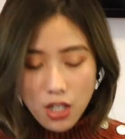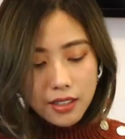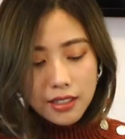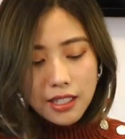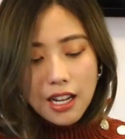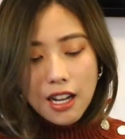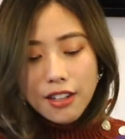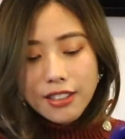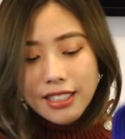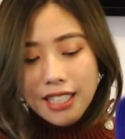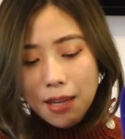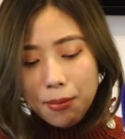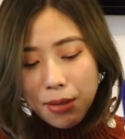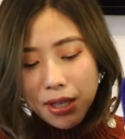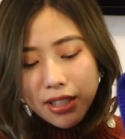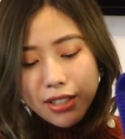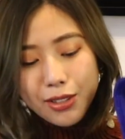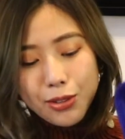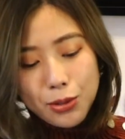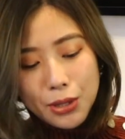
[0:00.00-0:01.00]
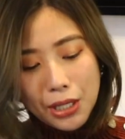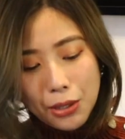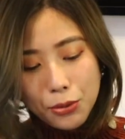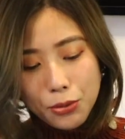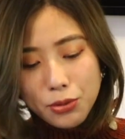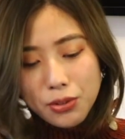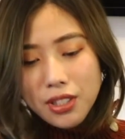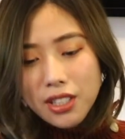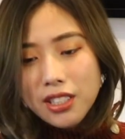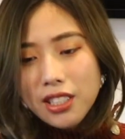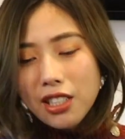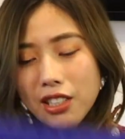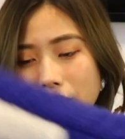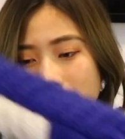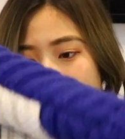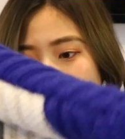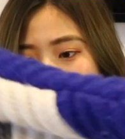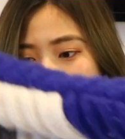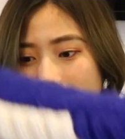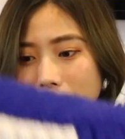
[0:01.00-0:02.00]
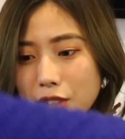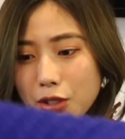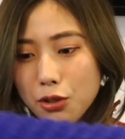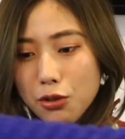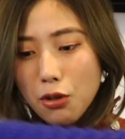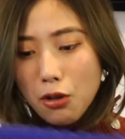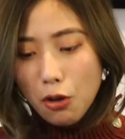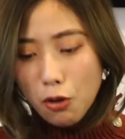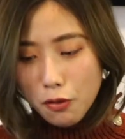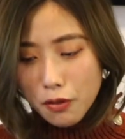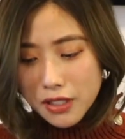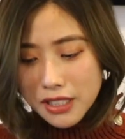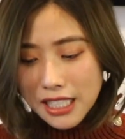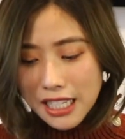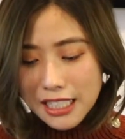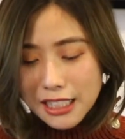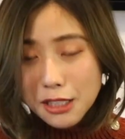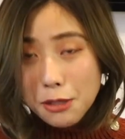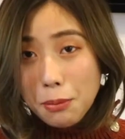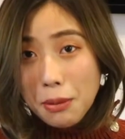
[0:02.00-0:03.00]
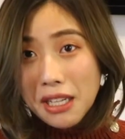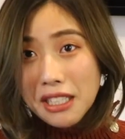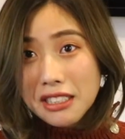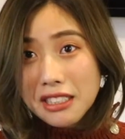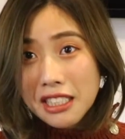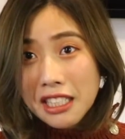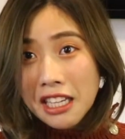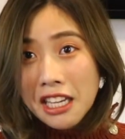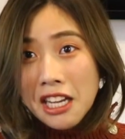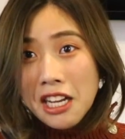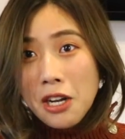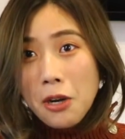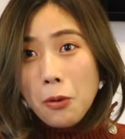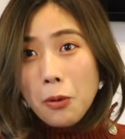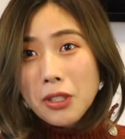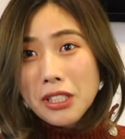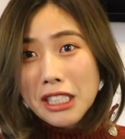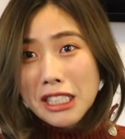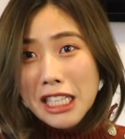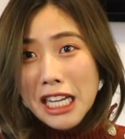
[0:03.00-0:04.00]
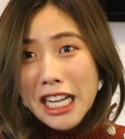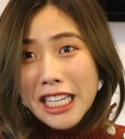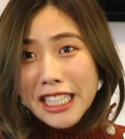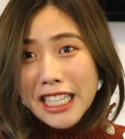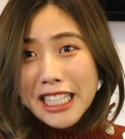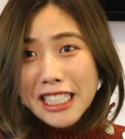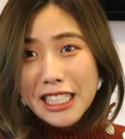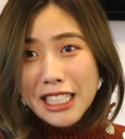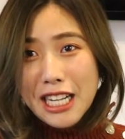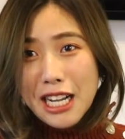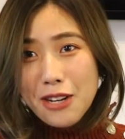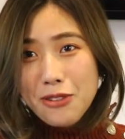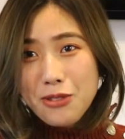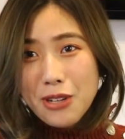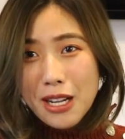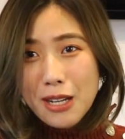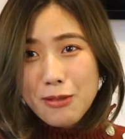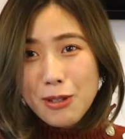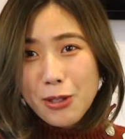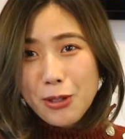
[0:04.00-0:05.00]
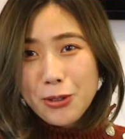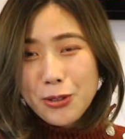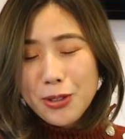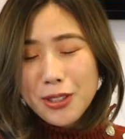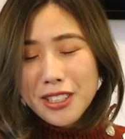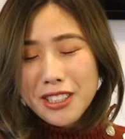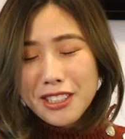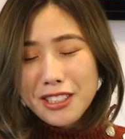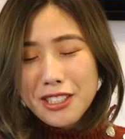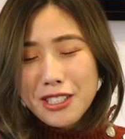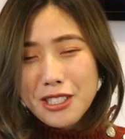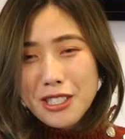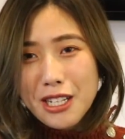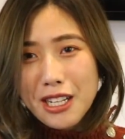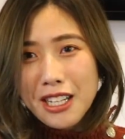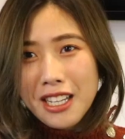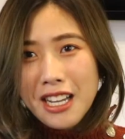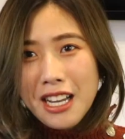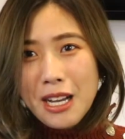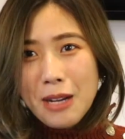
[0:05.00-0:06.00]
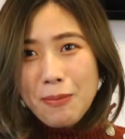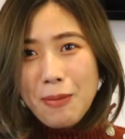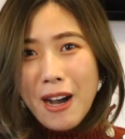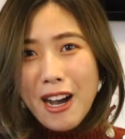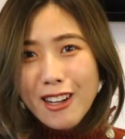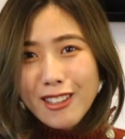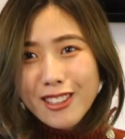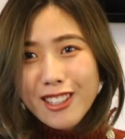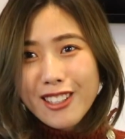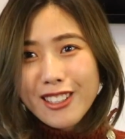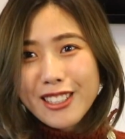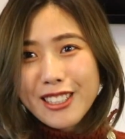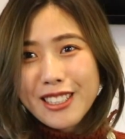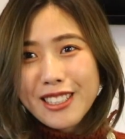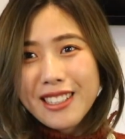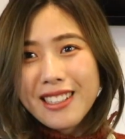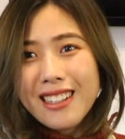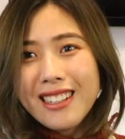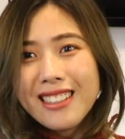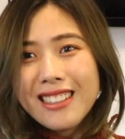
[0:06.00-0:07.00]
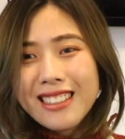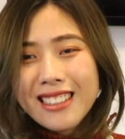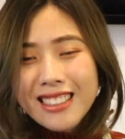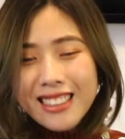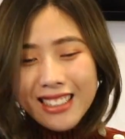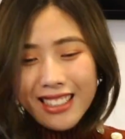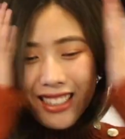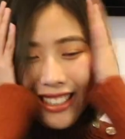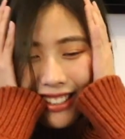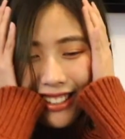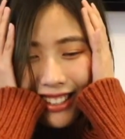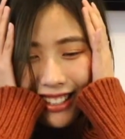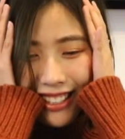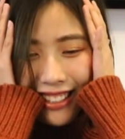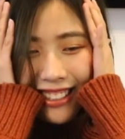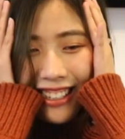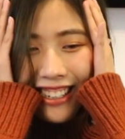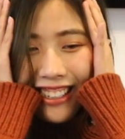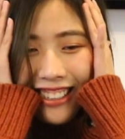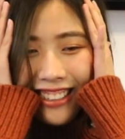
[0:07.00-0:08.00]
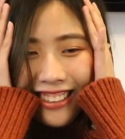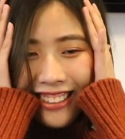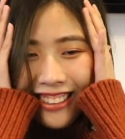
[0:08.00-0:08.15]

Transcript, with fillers: 那好，下面一件牛仔裤呢，也是一个这种 o v e r s i z e 的版型，我想大家应该也看出来了吧？我最近真的是胖到一个天哪！